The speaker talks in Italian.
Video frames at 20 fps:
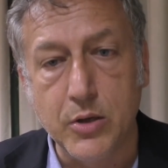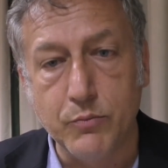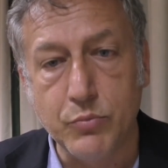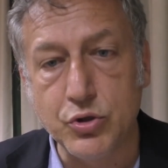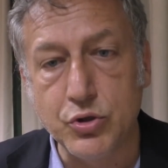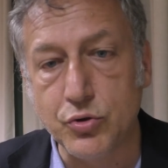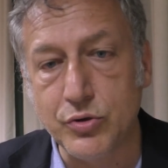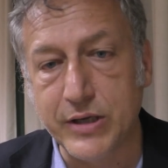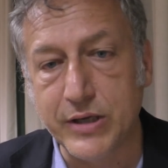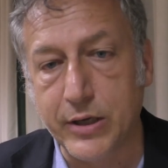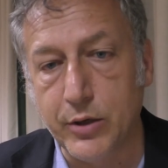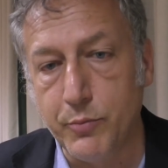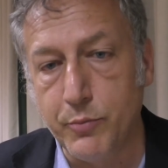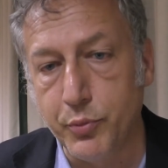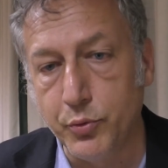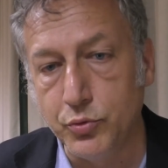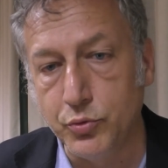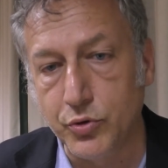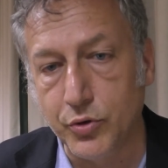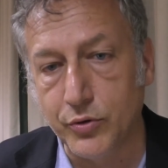Bisogna che il
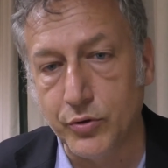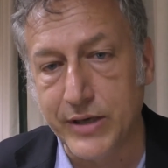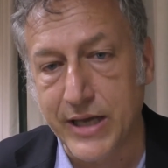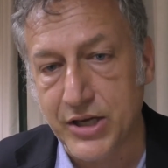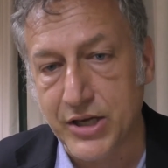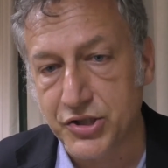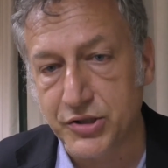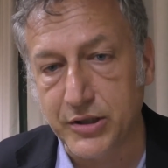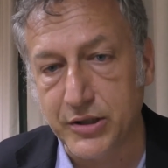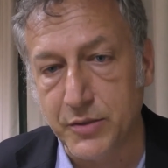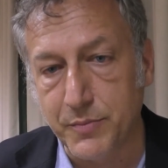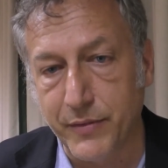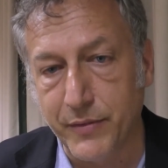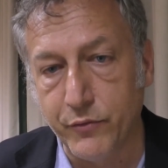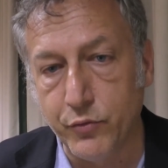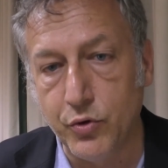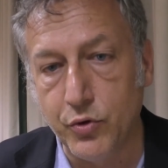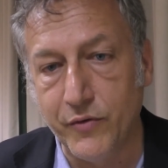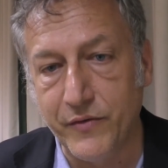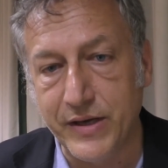punto nascita di
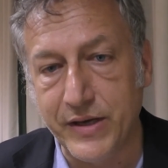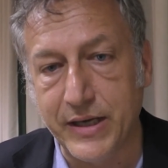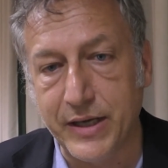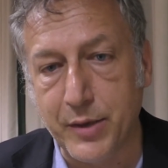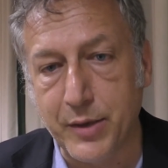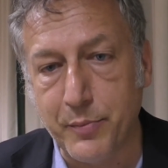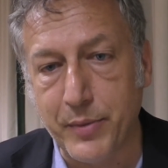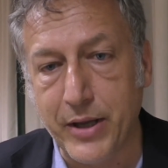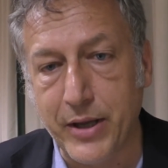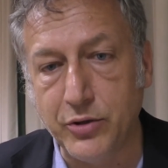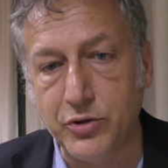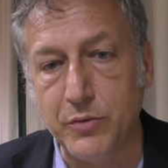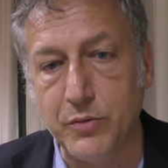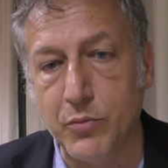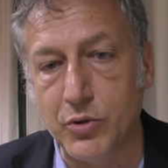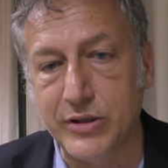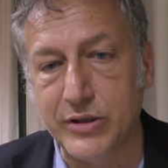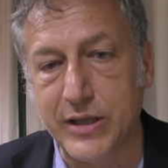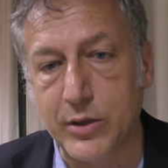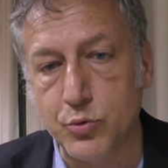Pavullo venga riaperto in
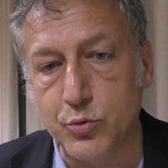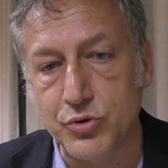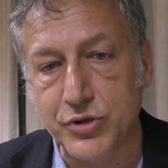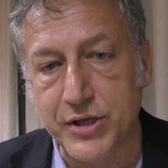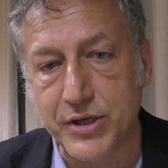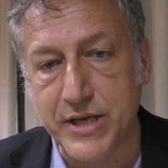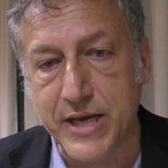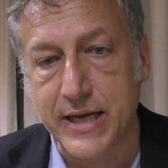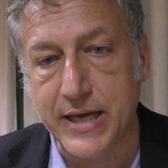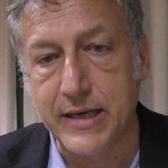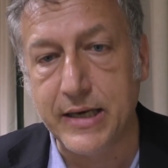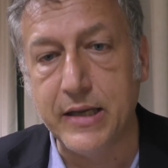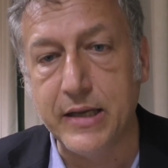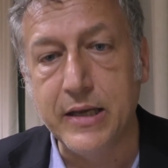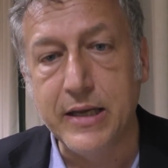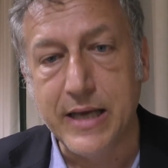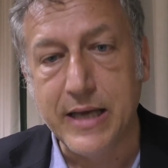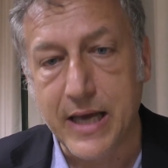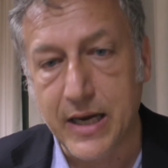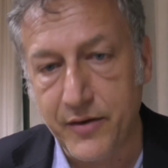modo da dare un
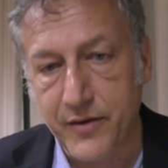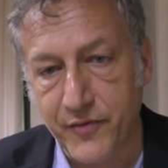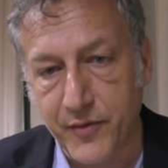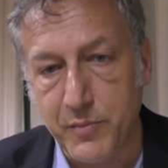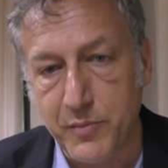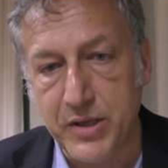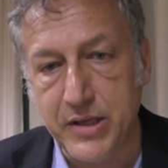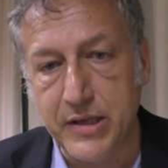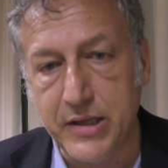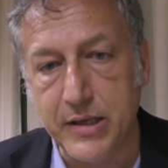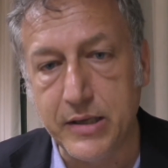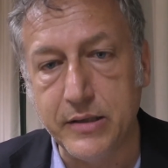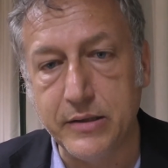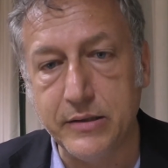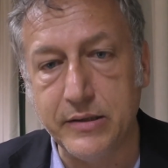segnale alle famiglie